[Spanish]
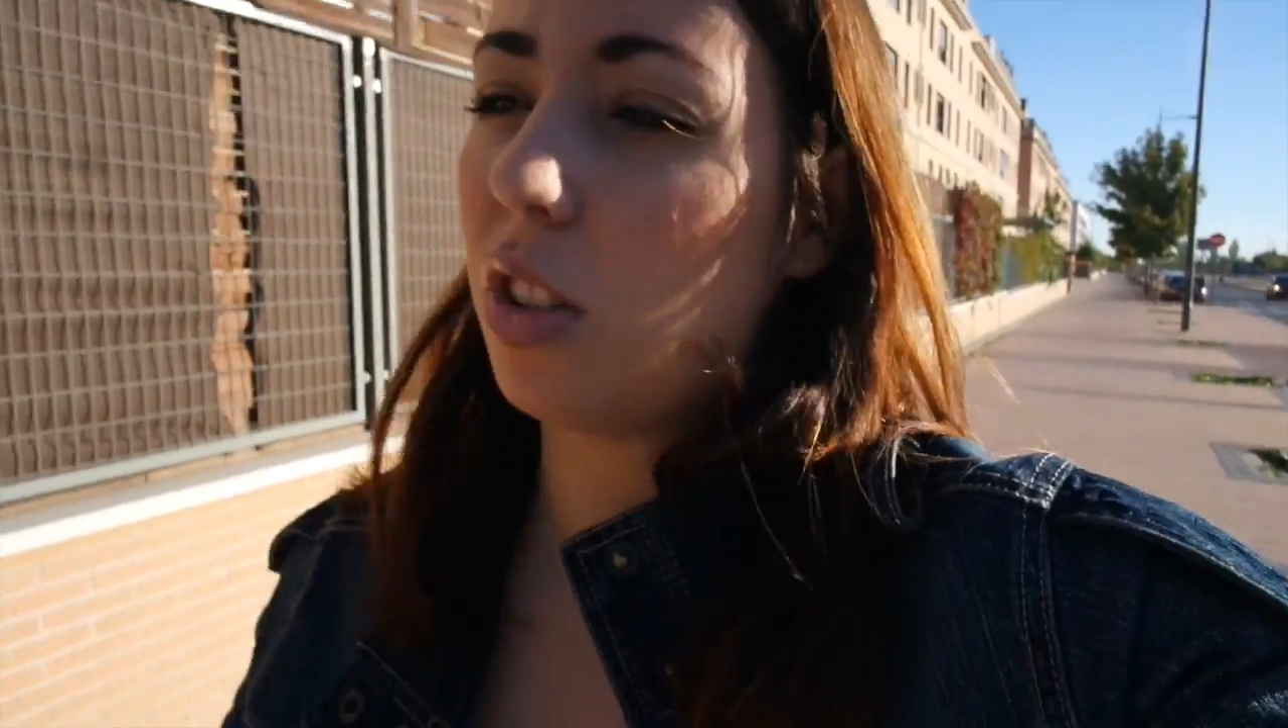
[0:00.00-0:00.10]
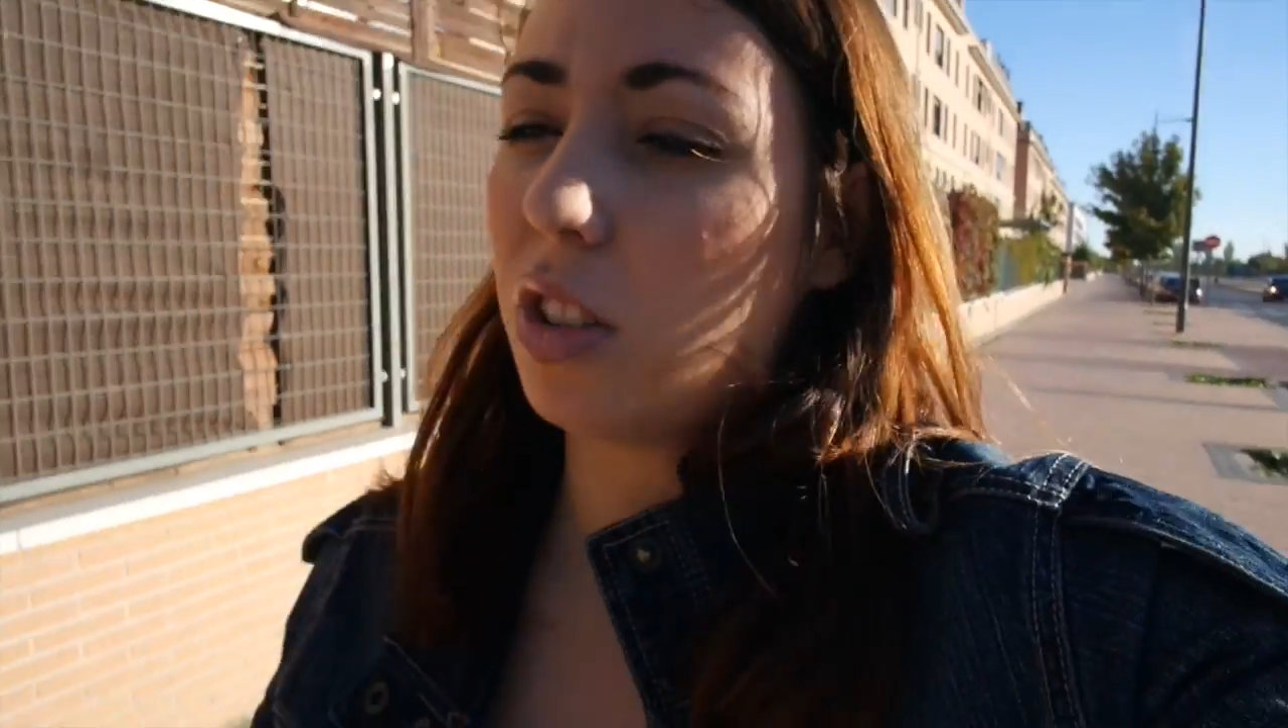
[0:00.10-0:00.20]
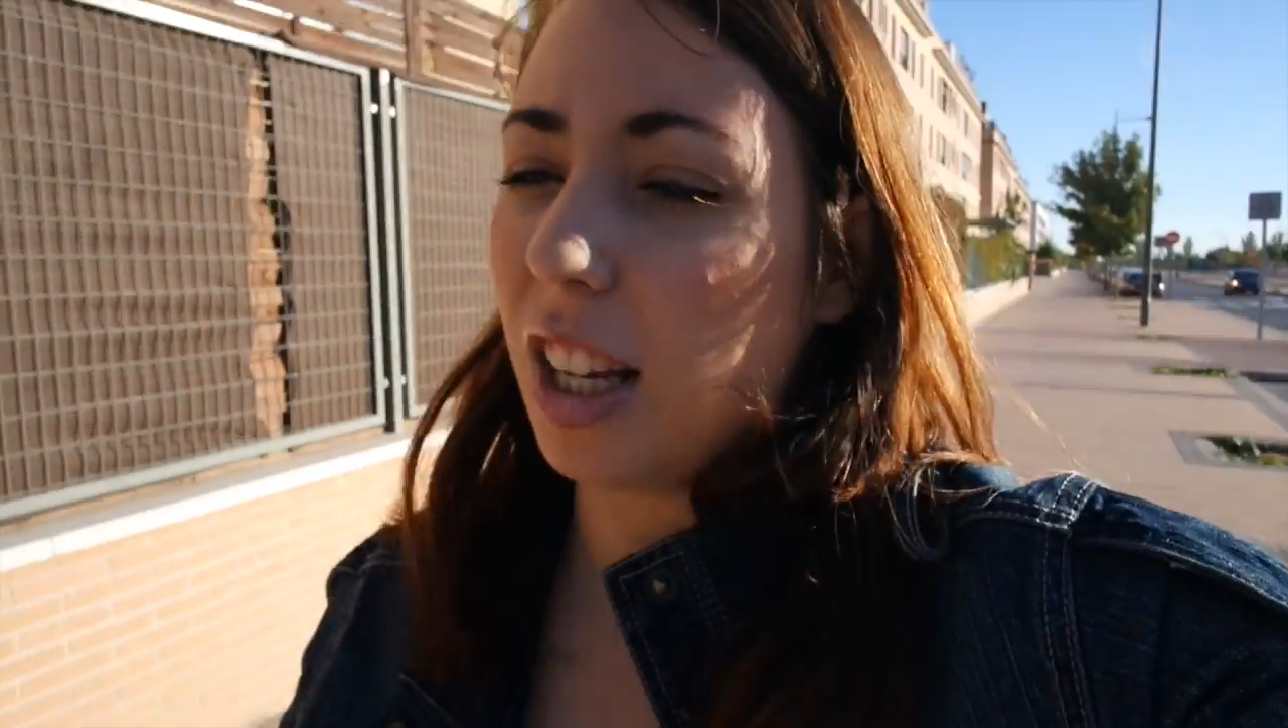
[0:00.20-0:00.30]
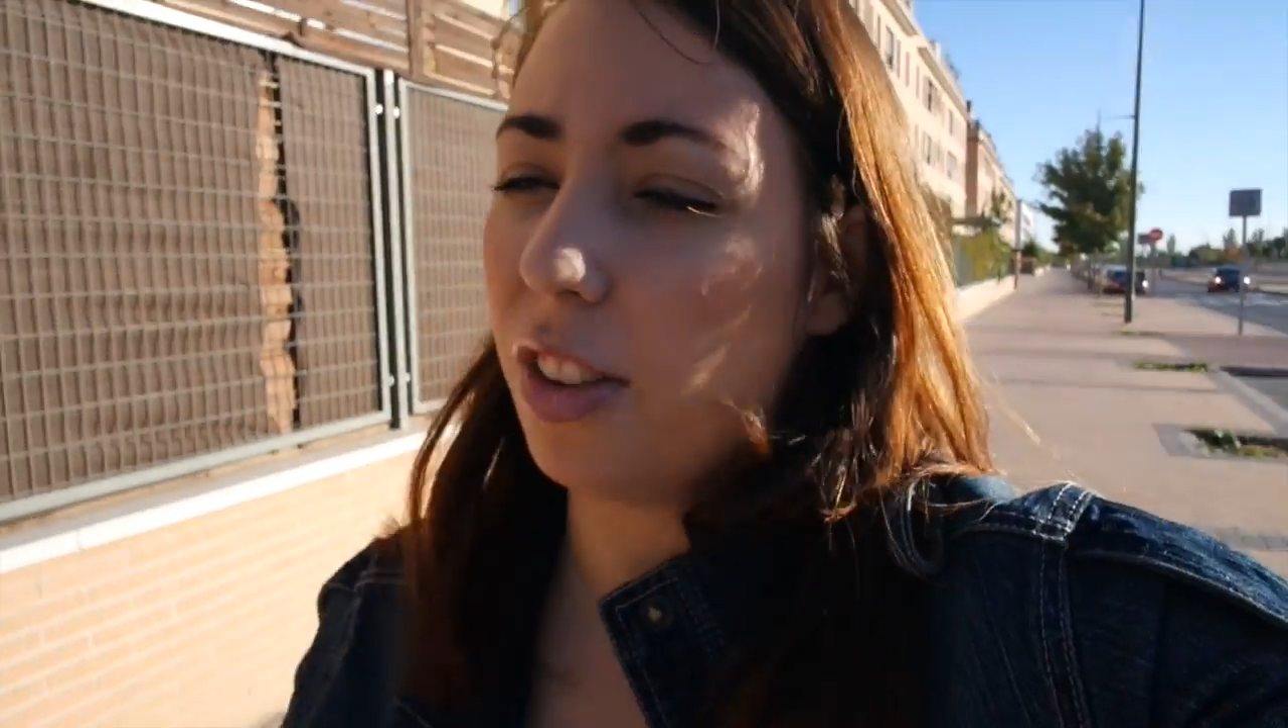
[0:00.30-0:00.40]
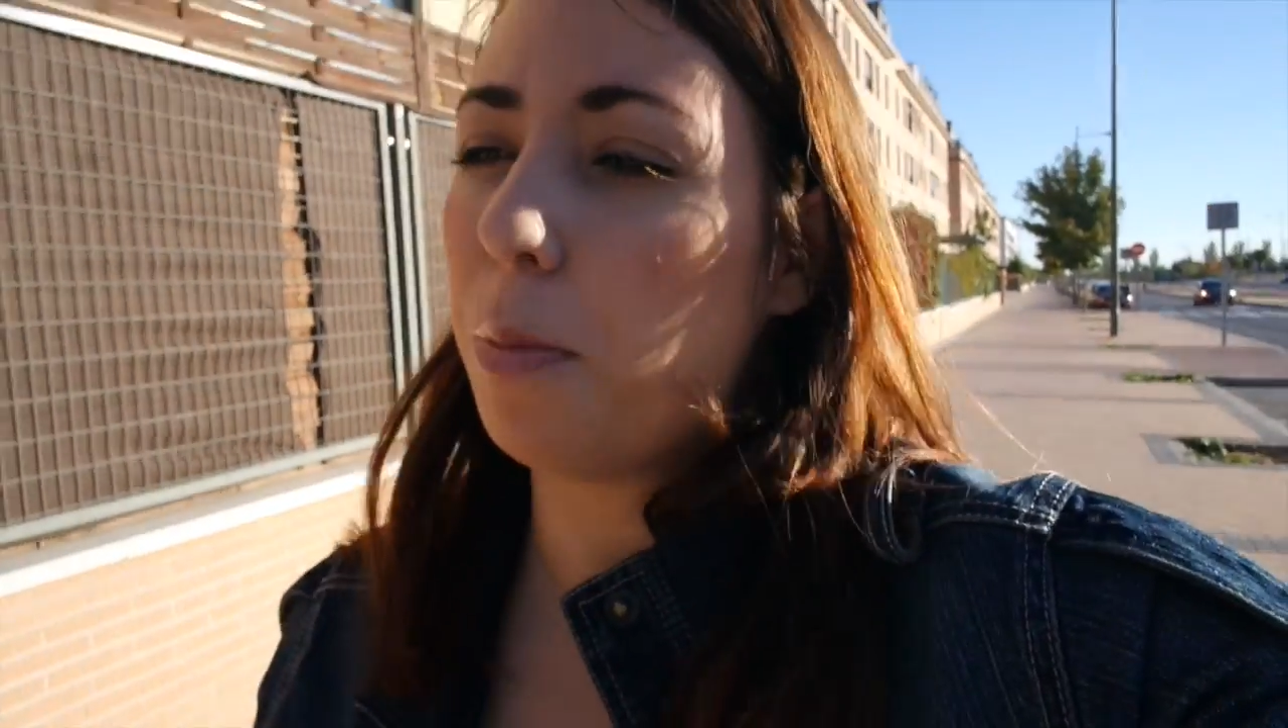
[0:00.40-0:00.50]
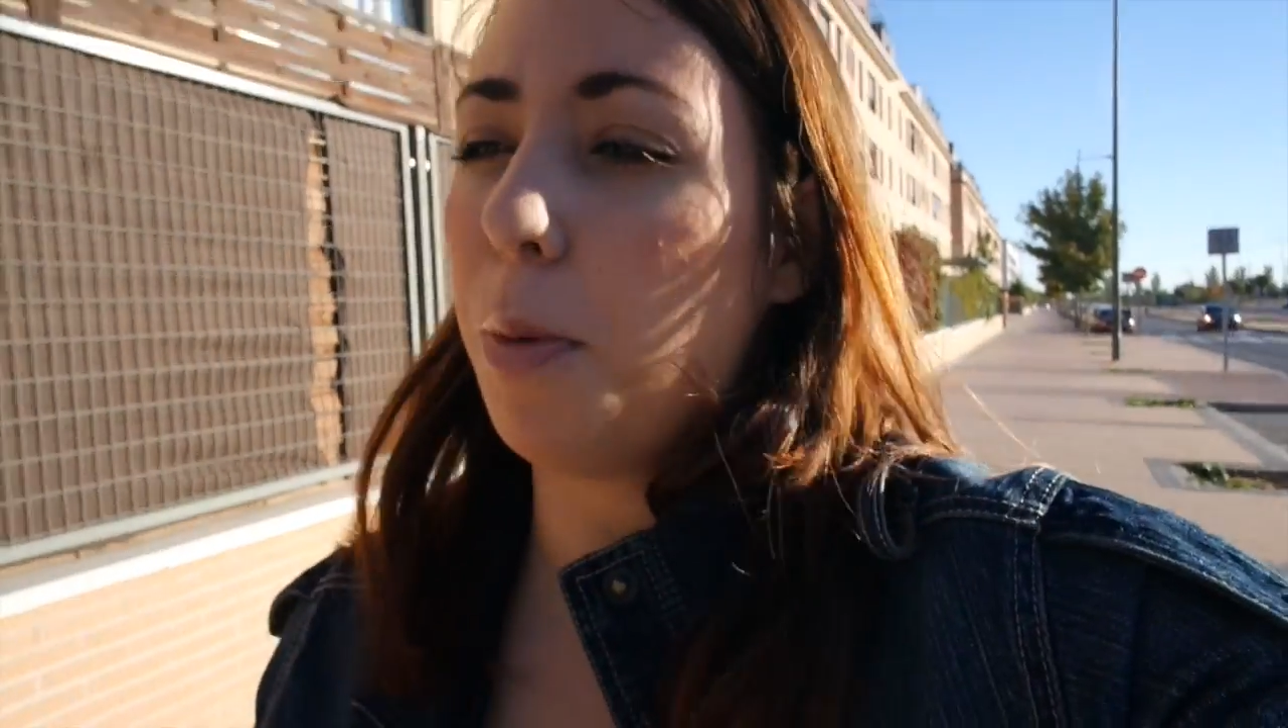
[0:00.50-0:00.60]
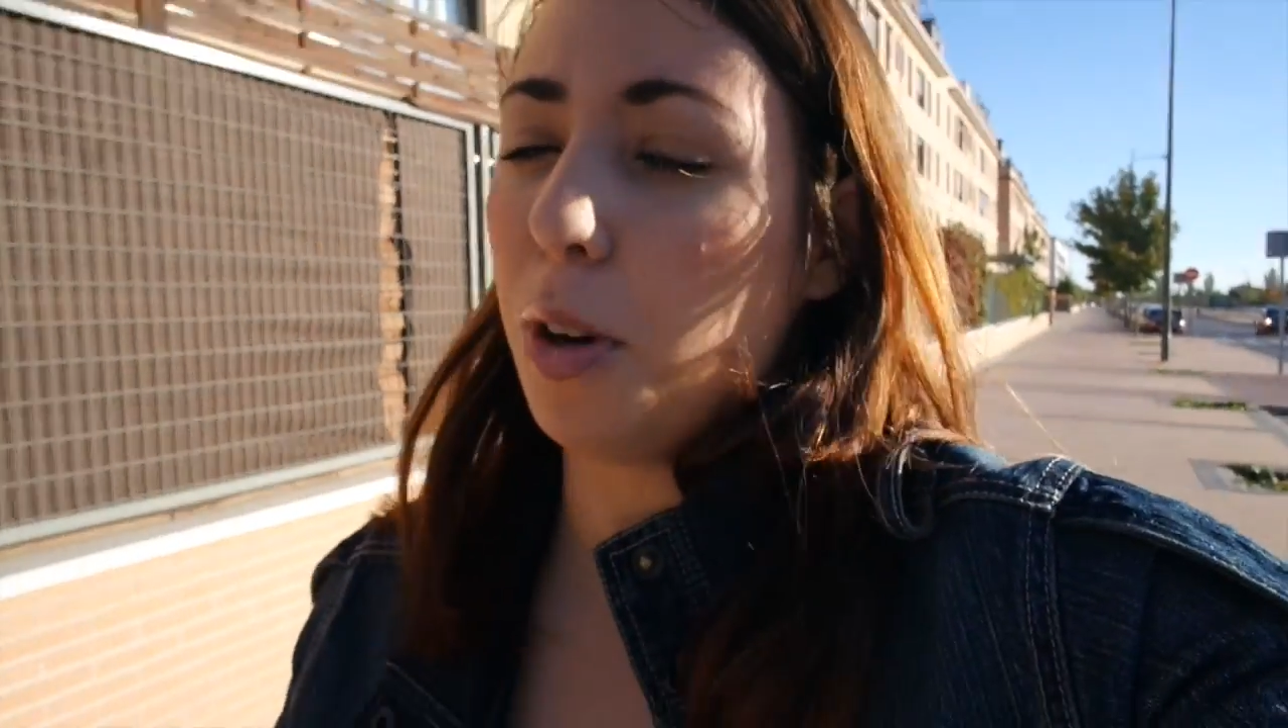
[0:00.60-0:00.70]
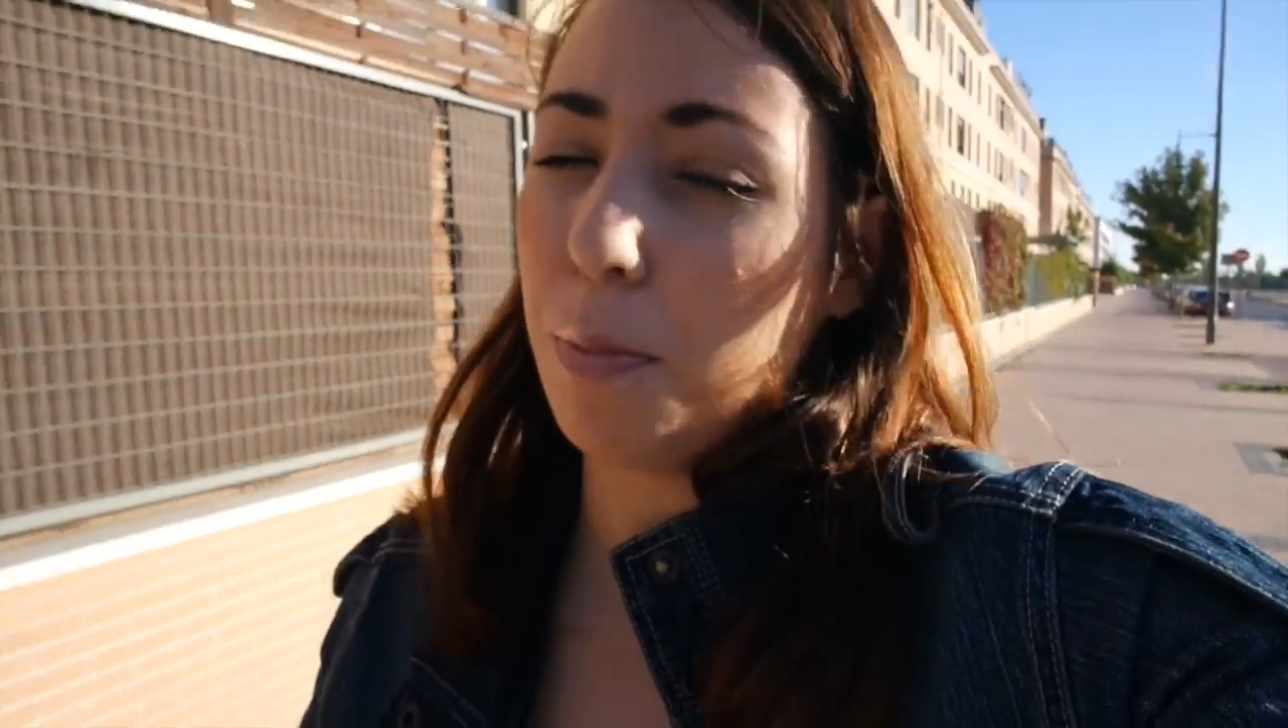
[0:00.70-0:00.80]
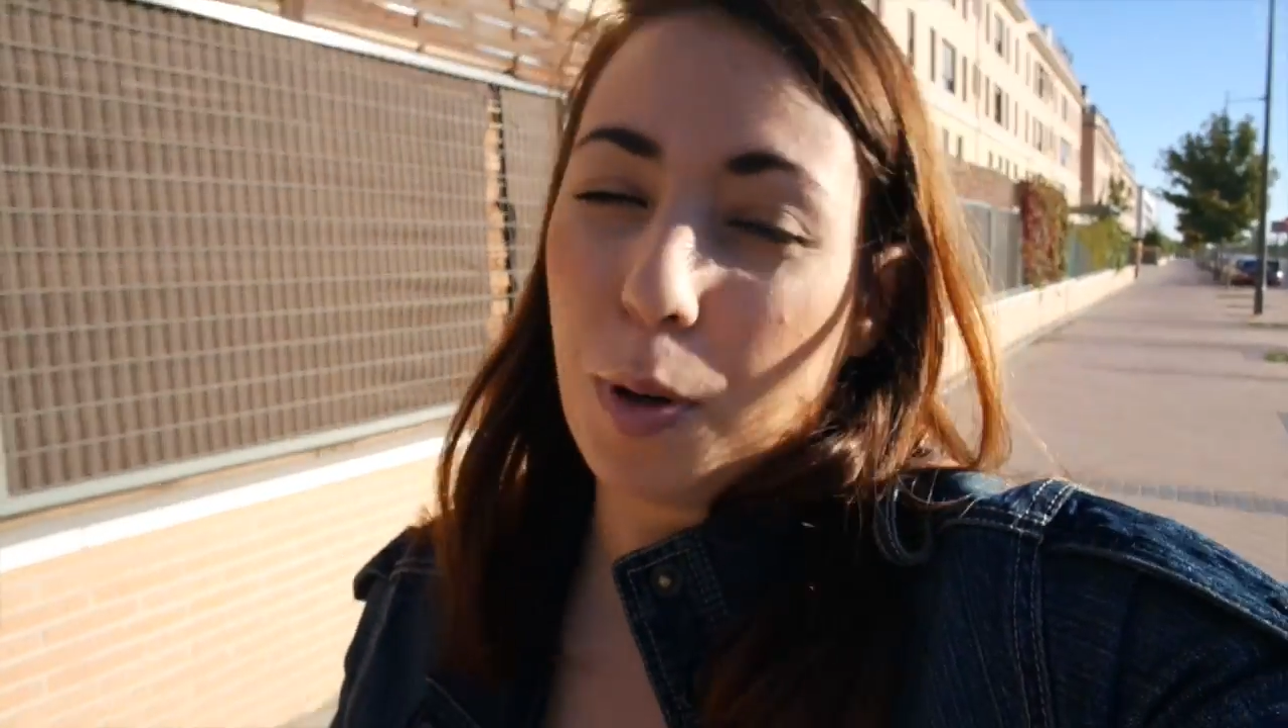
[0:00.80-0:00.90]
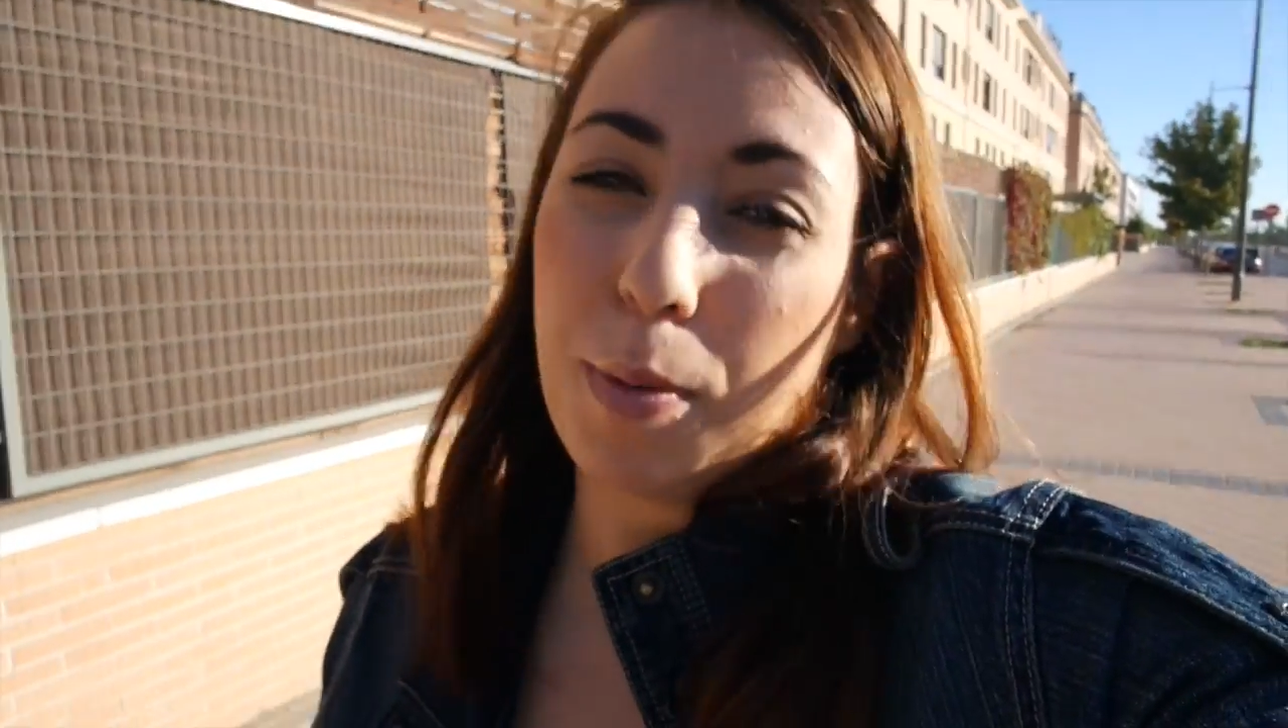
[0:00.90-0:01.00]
luchando por,